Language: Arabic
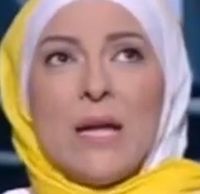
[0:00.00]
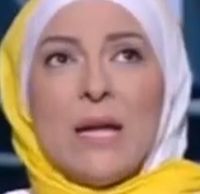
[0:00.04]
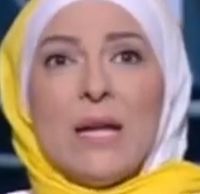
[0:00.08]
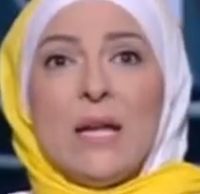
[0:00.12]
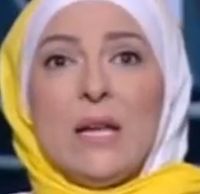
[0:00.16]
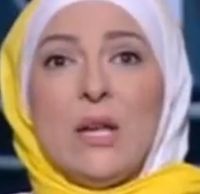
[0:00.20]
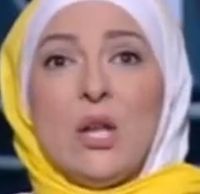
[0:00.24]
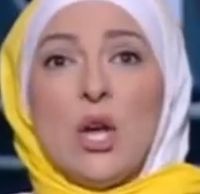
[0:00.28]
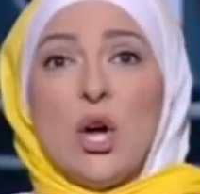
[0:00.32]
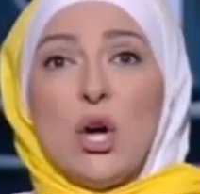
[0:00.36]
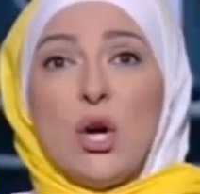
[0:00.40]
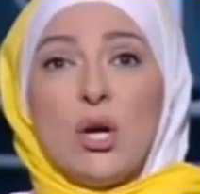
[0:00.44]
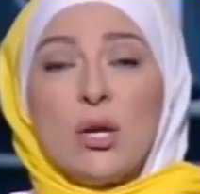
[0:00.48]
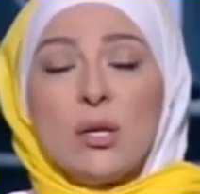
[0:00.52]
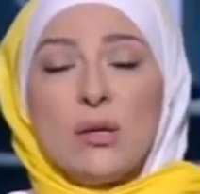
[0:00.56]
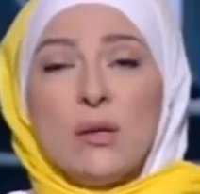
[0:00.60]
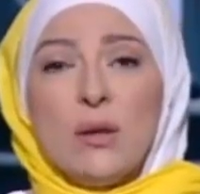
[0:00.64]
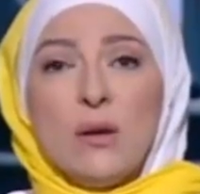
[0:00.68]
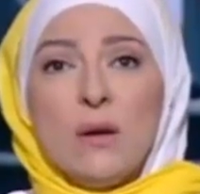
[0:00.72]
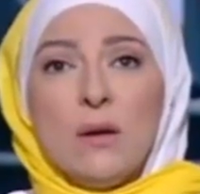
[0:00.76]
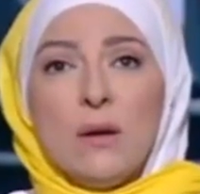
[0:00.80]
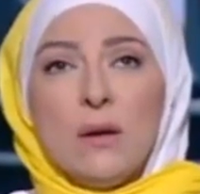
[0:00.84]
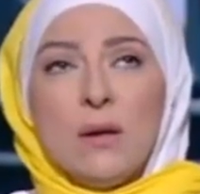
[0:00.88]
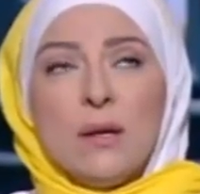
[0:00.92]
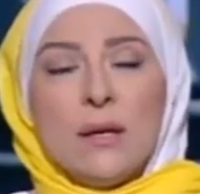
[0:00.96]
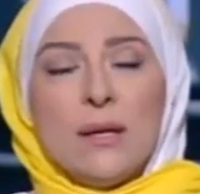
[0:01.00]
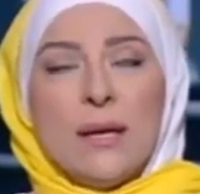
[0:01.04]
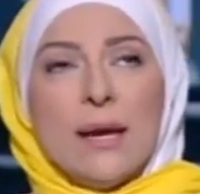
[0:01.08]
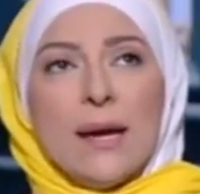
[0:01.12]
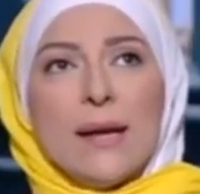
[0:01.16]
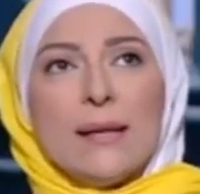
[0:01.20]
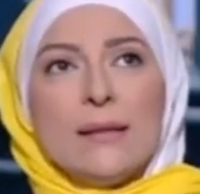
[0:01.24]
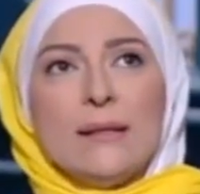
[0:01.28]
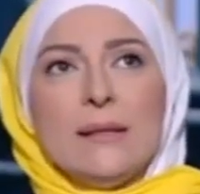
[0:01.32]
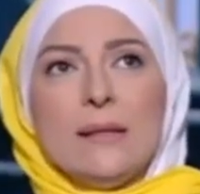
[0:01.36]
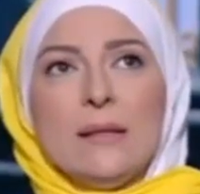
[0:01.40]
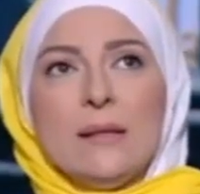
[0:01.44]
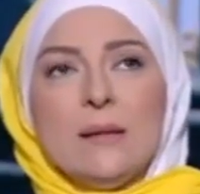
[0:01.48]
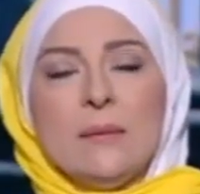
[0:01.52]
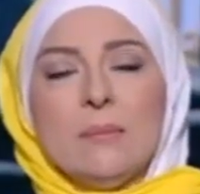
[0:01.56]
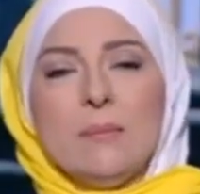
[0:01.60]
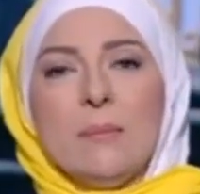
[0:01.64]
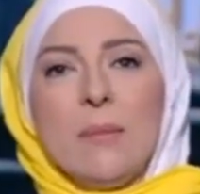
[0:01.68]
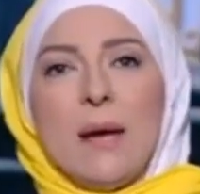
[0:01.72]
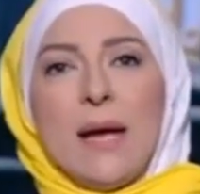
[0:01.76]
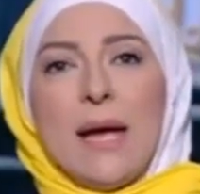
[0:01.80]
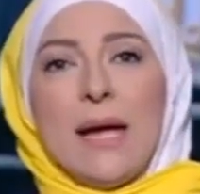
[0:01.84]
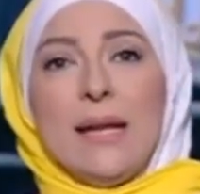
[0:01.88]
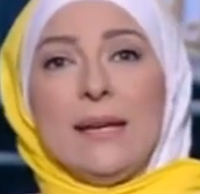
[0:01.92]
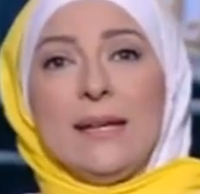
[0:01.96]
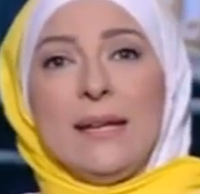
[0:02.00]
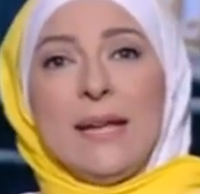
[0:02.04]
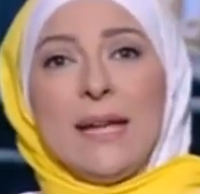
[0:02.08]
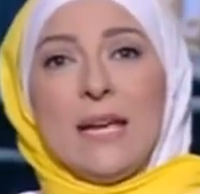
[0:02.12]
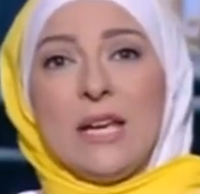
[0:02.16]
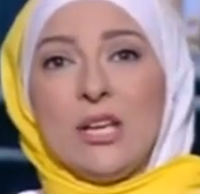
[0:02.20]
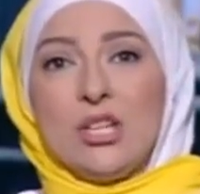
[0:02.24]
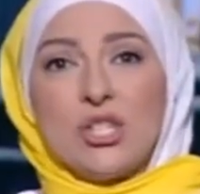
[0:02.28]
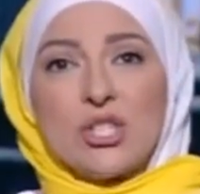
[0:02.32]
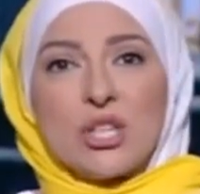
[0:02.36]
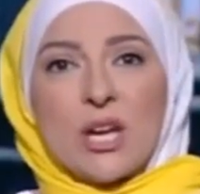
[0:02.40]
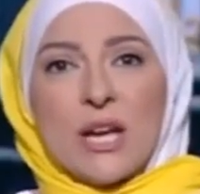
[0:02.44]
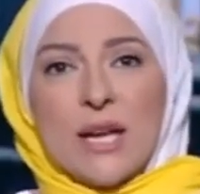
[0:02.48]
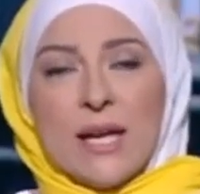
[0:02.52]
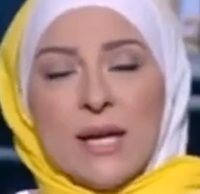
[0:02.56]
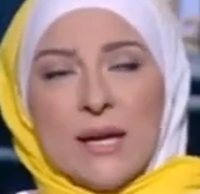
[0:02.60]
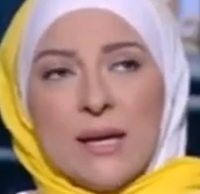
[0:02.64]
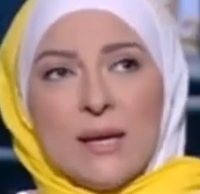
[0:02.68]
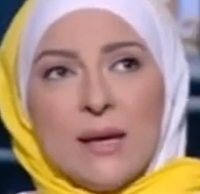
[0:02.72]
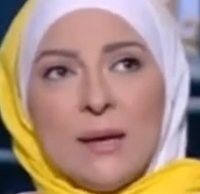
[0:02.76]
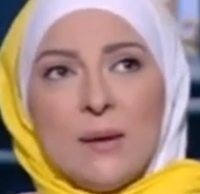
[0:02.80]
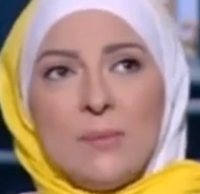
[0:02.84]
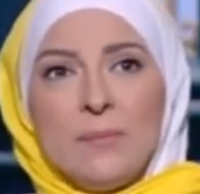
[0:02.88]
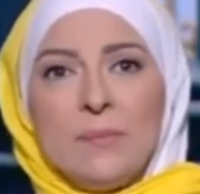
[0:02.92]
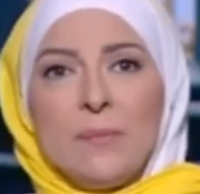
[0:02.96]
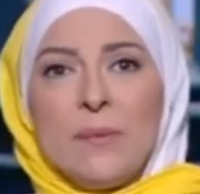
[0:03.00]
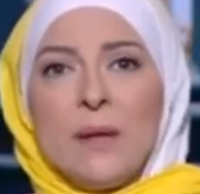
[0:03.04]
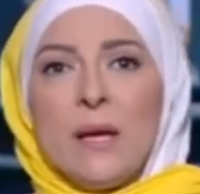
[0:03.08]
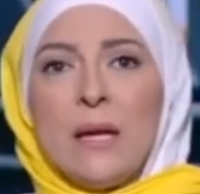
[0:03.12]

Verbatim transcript: النهارده يعني هنناقش حاجه